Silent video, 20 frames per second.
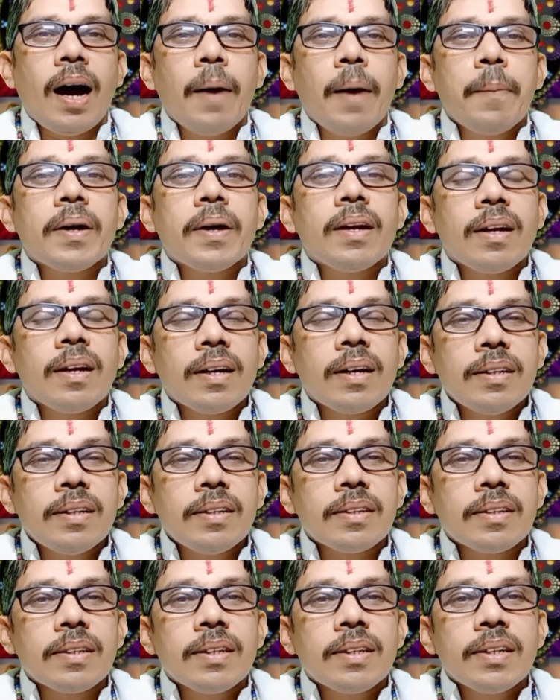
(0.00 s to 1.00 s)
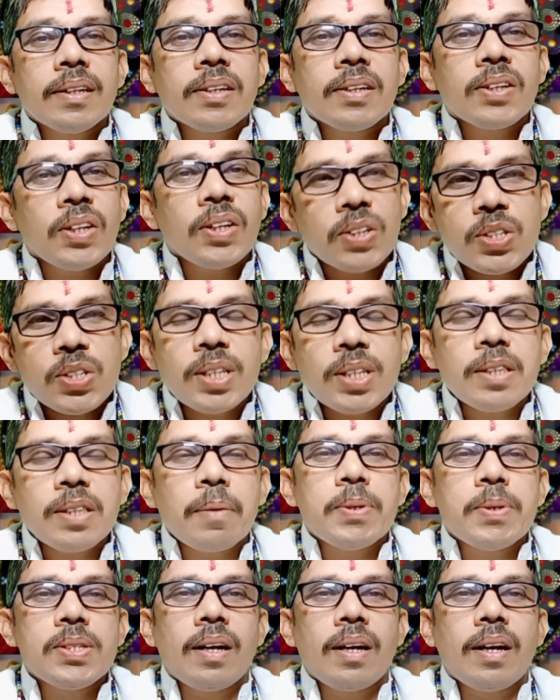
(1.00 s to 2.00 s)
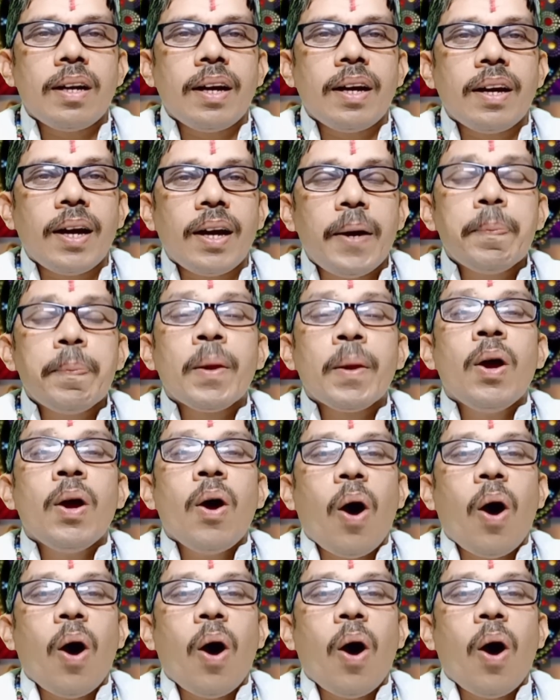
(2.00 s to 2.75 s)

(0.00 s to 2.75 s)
आपके लगन के नक्षत्र में चल रहे हैं